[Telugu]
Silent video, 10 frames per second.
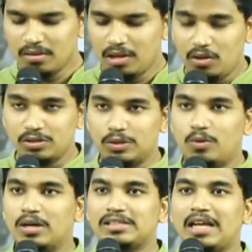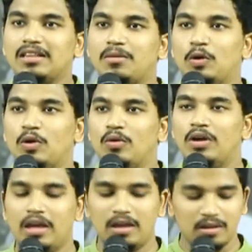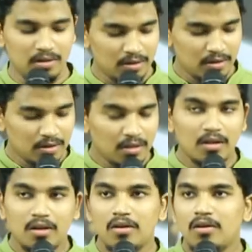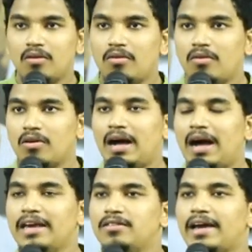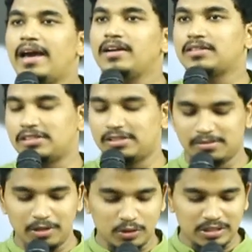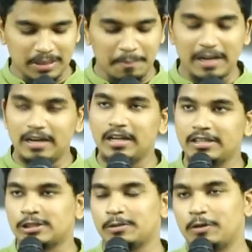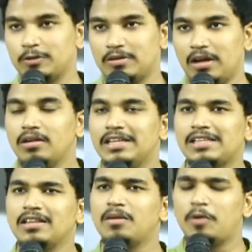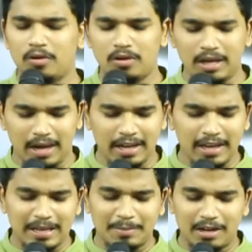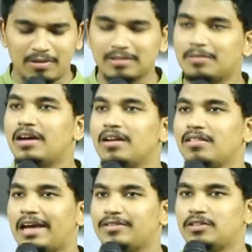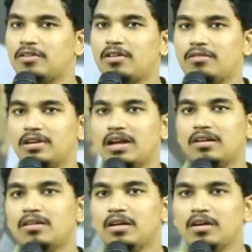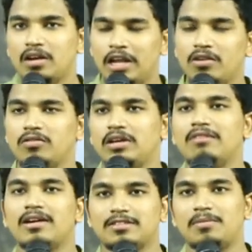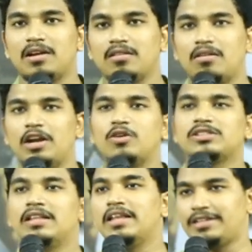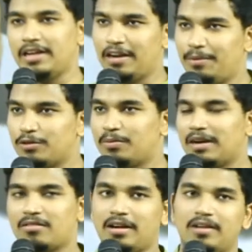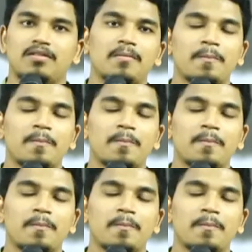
ఈరోజు ఒక సందర్భంలో నుండి ఒక ఐదు క్యారెక్టర్స్ మీతో చెప్పాలని నేను ఇష్టపడుతున్నాను ఈ సందర్భంలో నుండి అనేకమైన వర్తమానాలు దైవజనుల ద్వారా విన్నారు నేను ఈ వర్తమానం ద్వారా ఎన్నో సందేశాలు నేను మీతో మాట్లాడాను